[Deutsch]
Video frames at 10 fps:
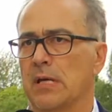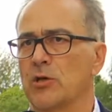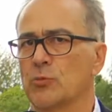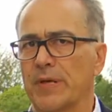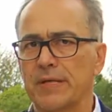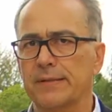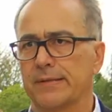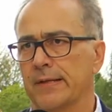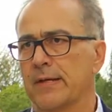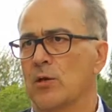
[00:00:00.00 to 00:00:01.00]

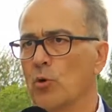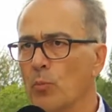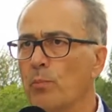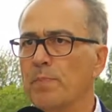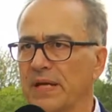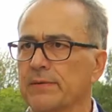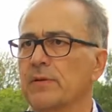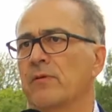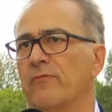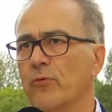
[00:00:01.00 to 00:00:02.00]
entsprechende
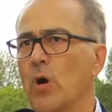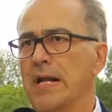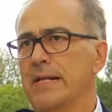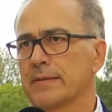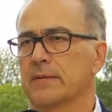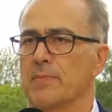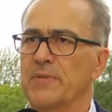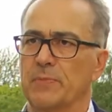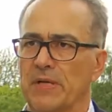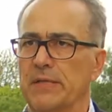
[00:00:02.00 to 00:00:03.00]
Betten vorhalten,
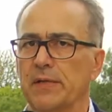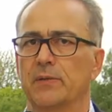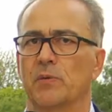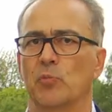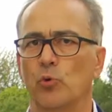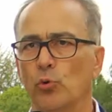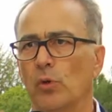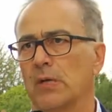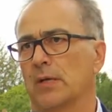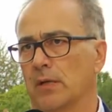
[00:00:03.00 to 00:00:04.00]
damit man hier in dem Hü
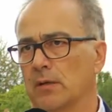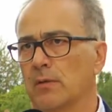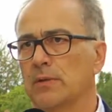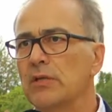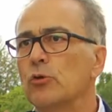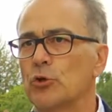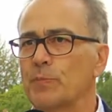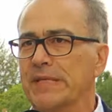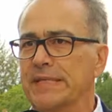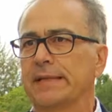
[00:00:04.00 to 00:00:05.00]
äh, nicht nur
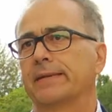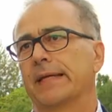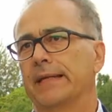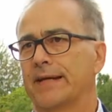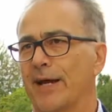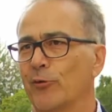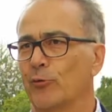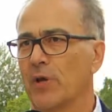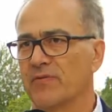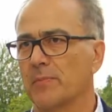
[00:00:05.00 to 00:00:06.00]
spazieren gehen kann
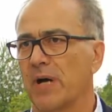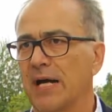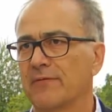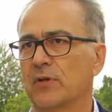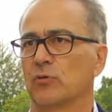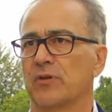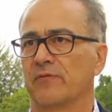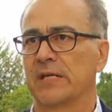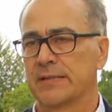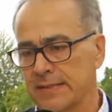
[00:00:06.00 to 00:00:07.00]
oder auf dem Radweg
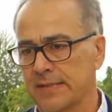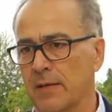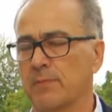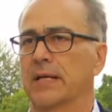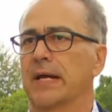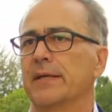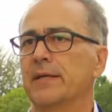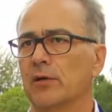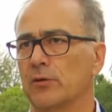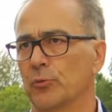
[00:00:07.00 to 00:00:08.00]
unterwegs ist, man kann
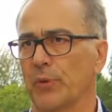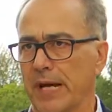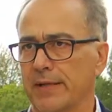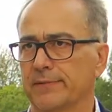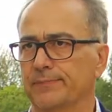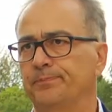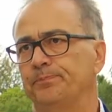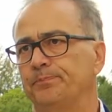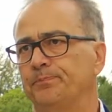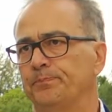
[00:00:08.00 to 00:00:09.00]
hier auch übernachten.
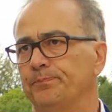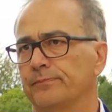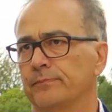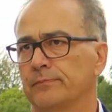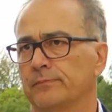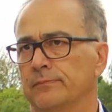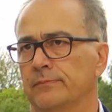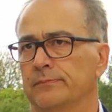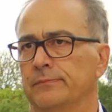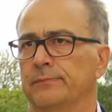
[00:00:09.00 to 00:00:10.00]

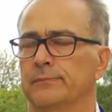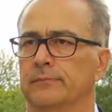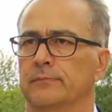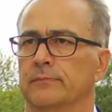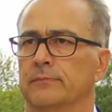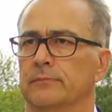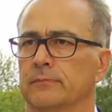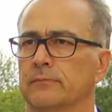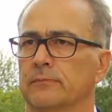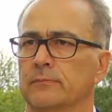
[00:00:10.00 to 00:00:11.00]
Was macht denn diese
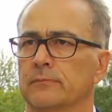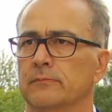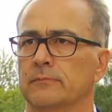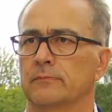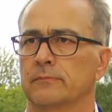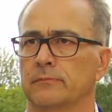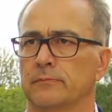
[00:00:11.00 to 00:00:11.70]
Ortschaften hier im Hü so